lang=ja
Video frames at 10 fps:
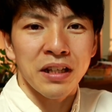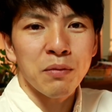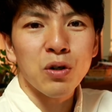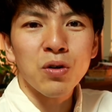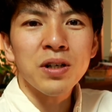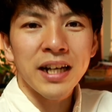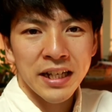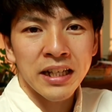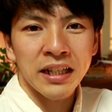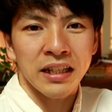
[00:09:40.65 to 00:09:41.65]
でも今
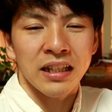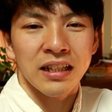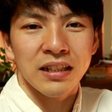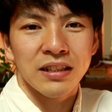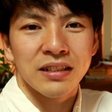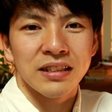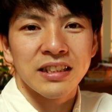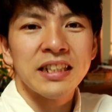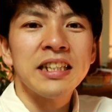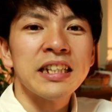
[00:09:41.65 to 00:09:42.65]
回
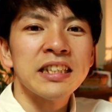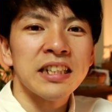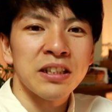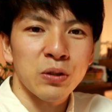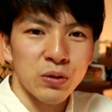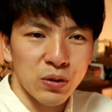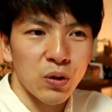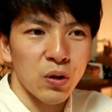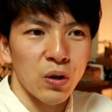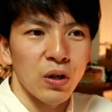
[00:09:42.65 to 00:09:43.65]
人力車に乗る
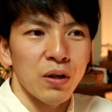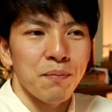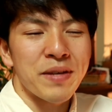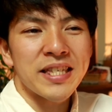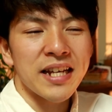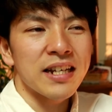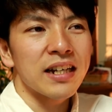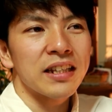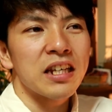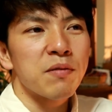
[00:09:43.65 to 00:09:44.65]
と目線
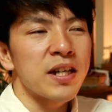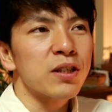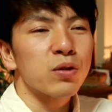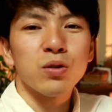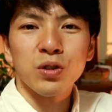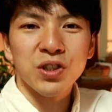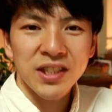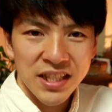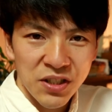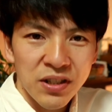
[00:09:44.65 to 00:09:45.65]
が 2m50
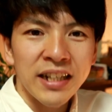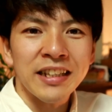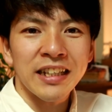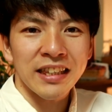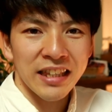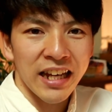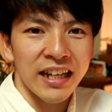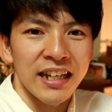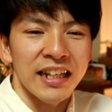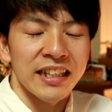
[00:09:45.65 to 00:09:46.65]
センチぐらいになっ
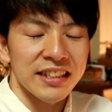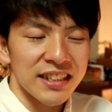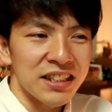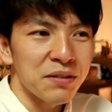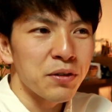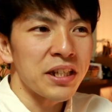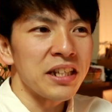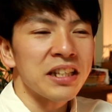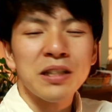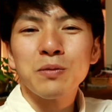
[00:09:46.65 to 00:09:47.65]
て、久しぶり
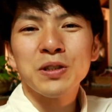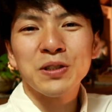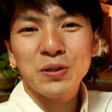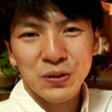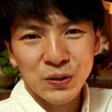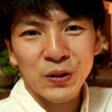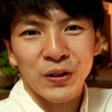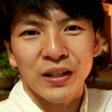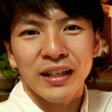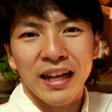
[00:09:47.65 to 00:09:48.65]
に気持ちよく
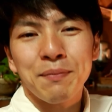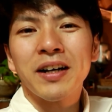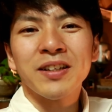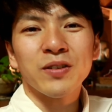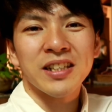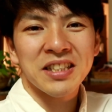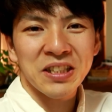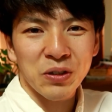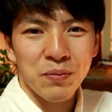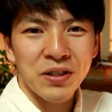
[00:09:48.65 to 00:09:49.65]
周りの景
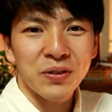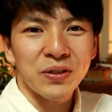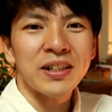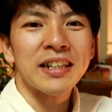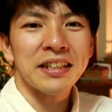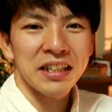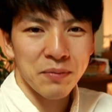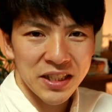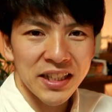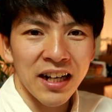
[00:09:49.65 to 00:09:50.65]
色を見ることができ
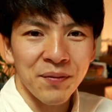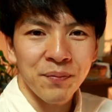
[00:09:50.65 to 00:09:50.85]
ました。